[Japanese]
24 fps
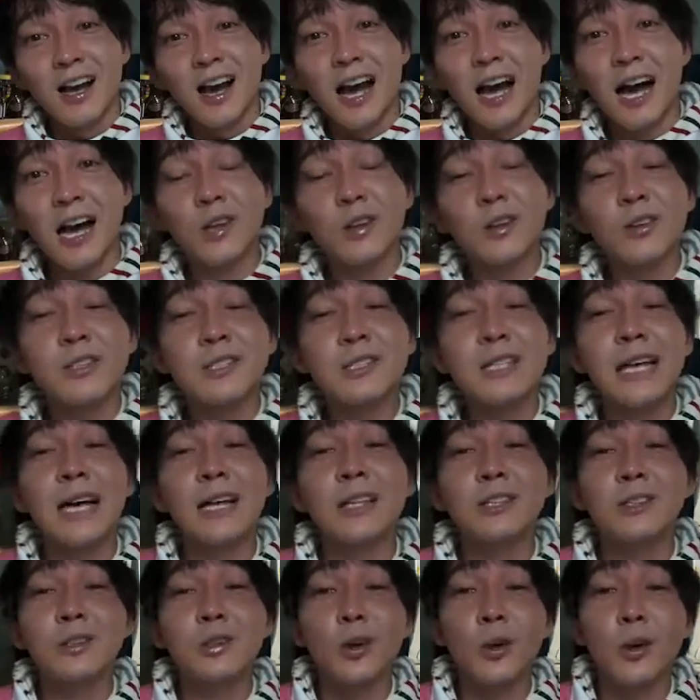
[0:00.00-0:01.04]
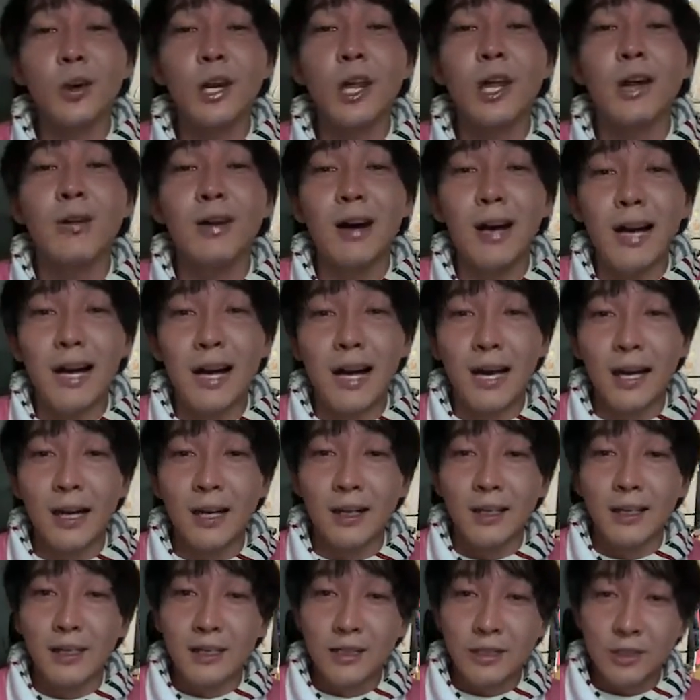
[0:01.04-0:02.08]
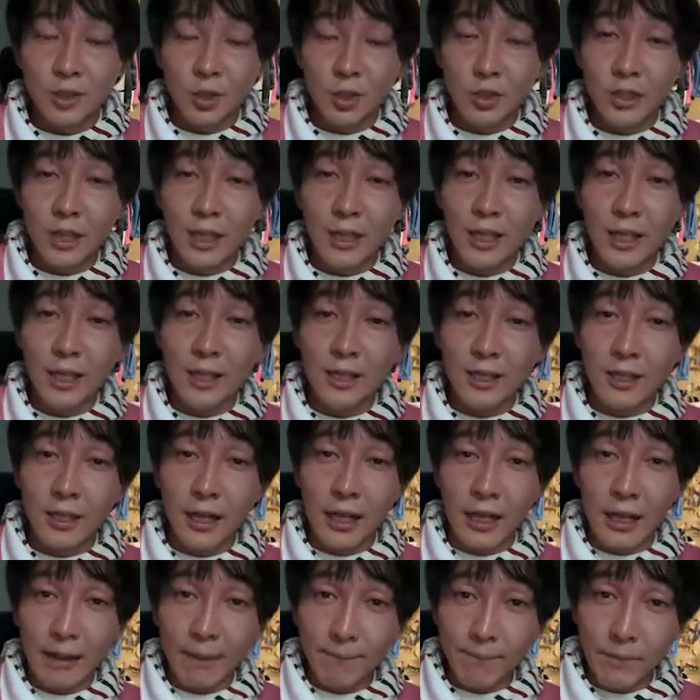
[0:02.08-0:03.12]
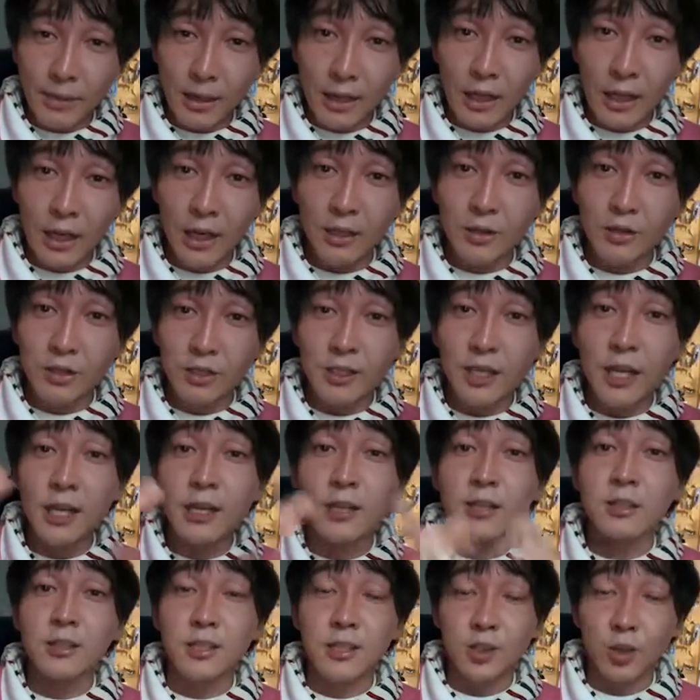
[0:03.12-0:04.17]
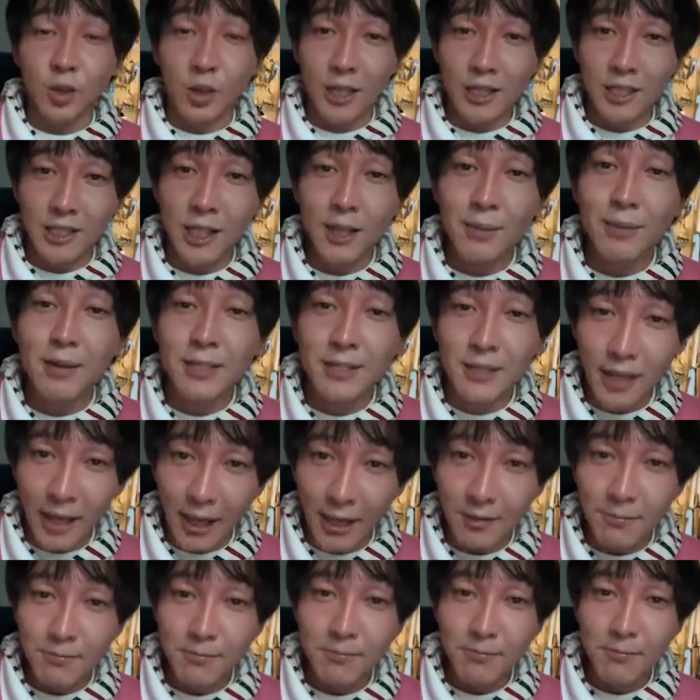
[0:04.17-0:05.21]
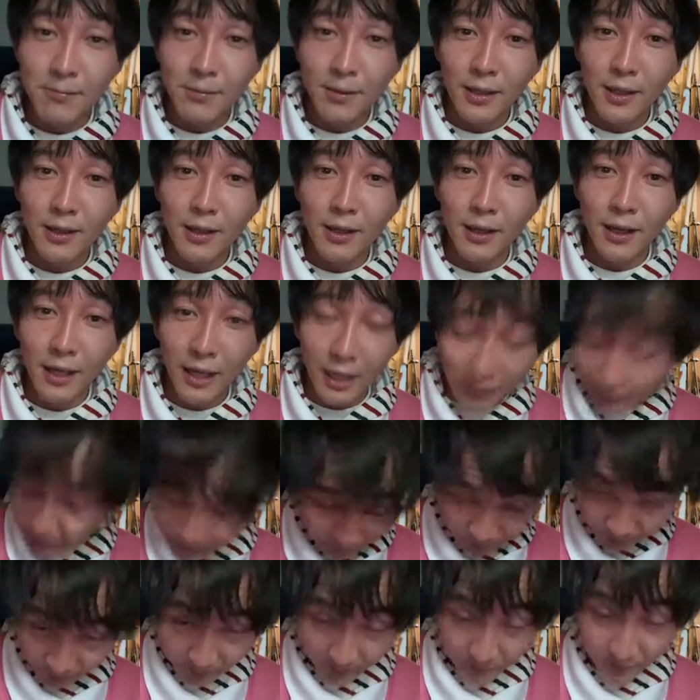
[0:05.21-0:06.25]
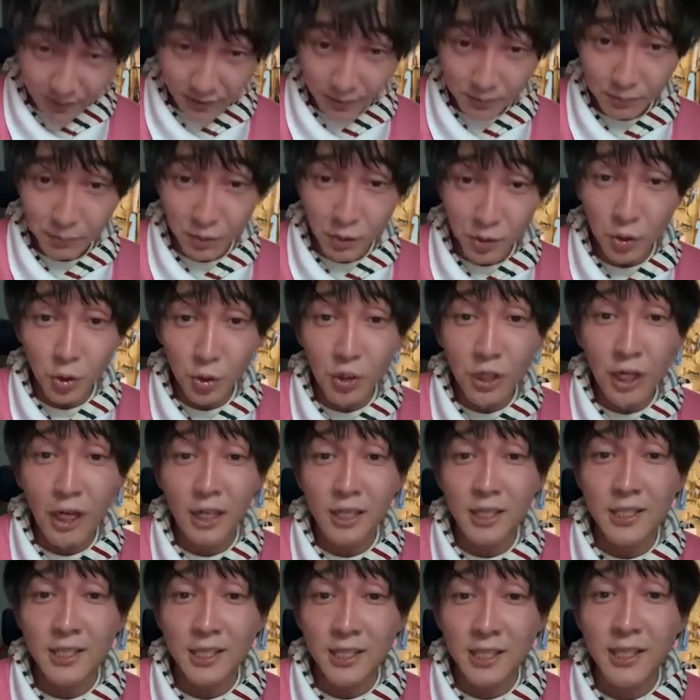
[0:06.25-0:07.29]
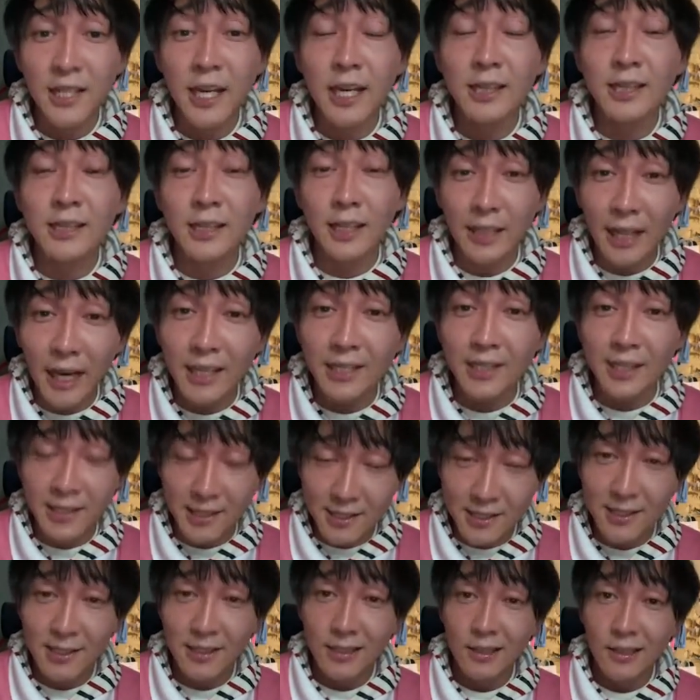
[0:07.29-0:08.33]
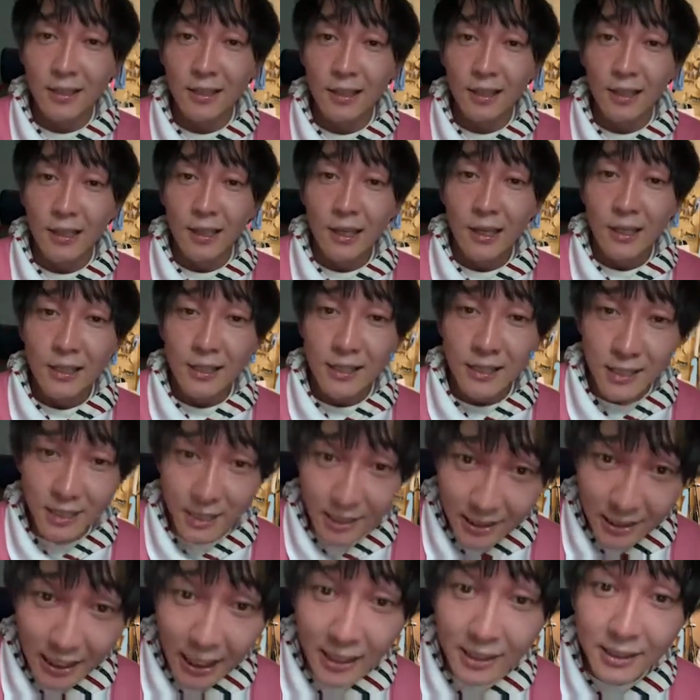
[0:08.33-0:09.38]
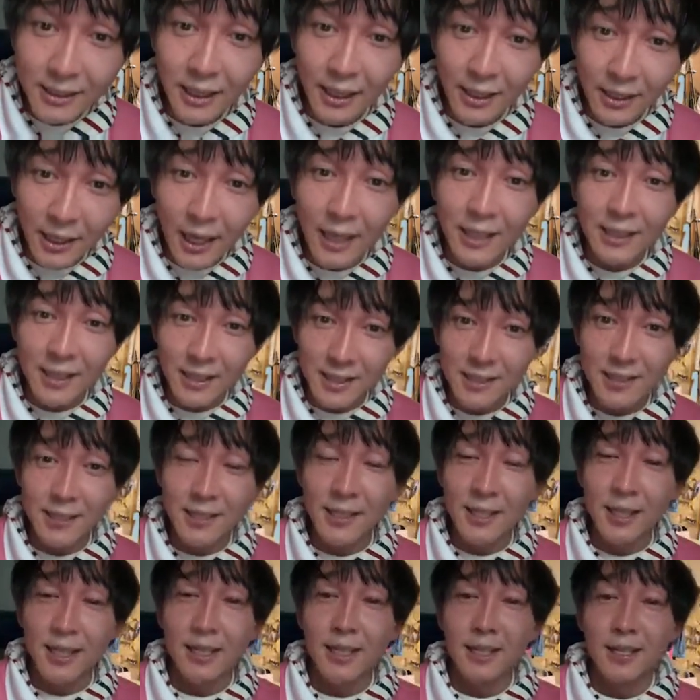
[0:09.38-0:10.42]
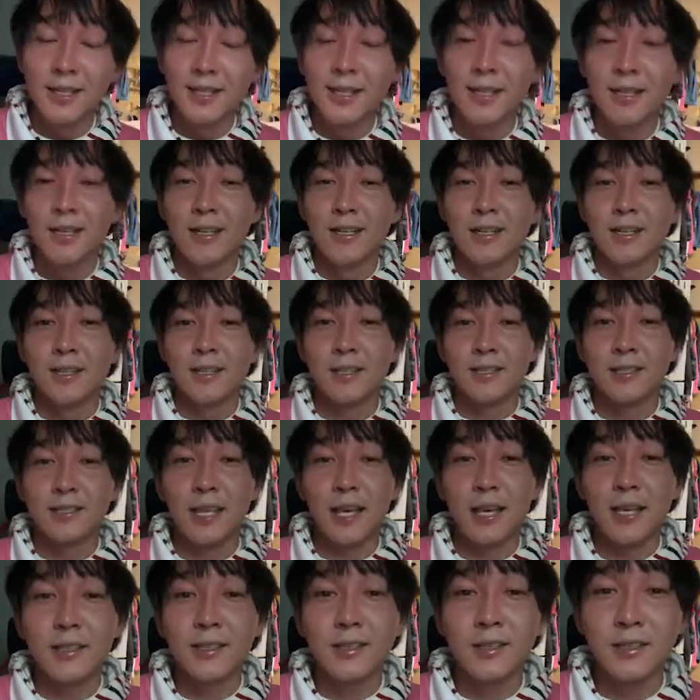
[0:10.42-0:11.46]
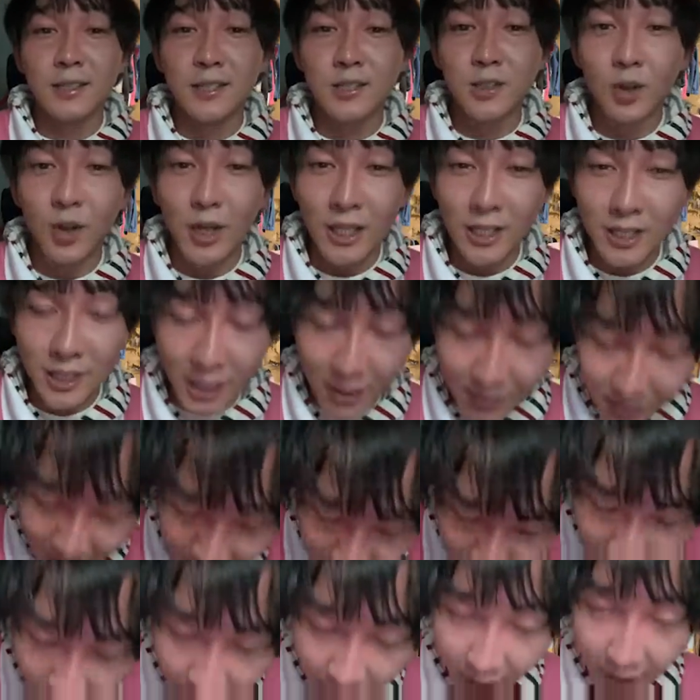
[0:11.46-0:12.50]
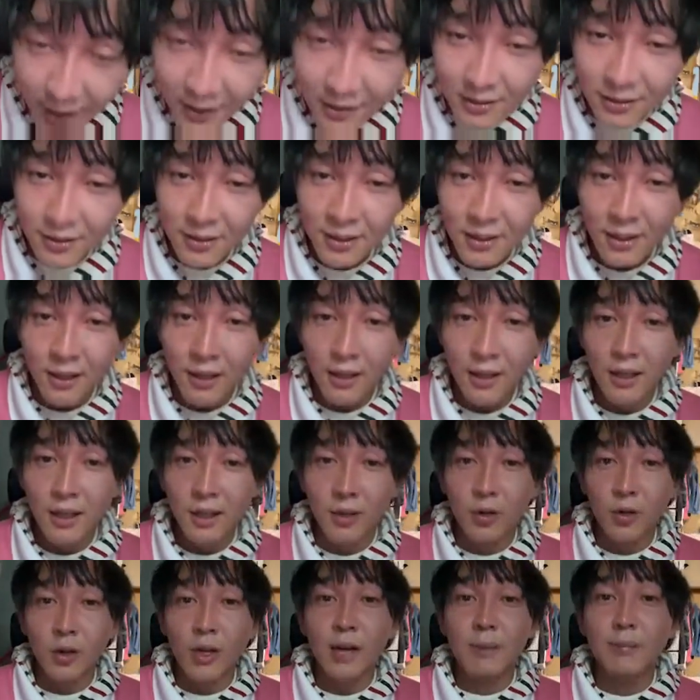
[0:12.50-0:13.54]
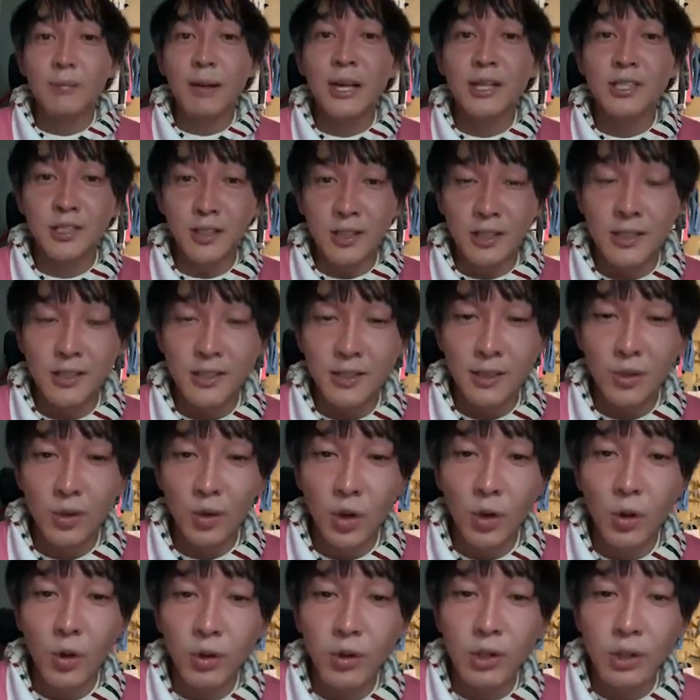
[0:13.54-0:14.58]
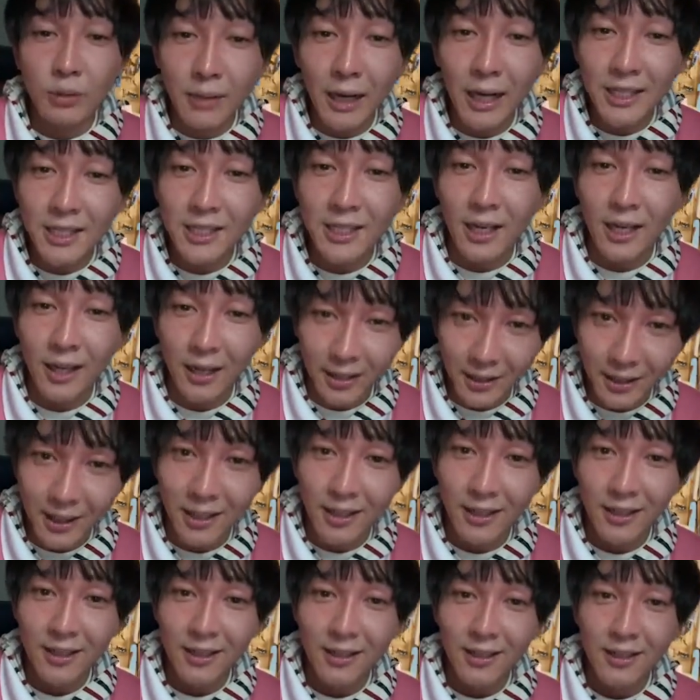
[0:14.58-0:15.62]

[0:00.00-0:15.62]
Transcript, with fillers: あのさんと俺は、そんななんか、あの、セックスとかしてません。うん。元から付き合ってないです。付き合ってないです。セックスとかしてません。うん、これはマジです。これほんとマジだからな。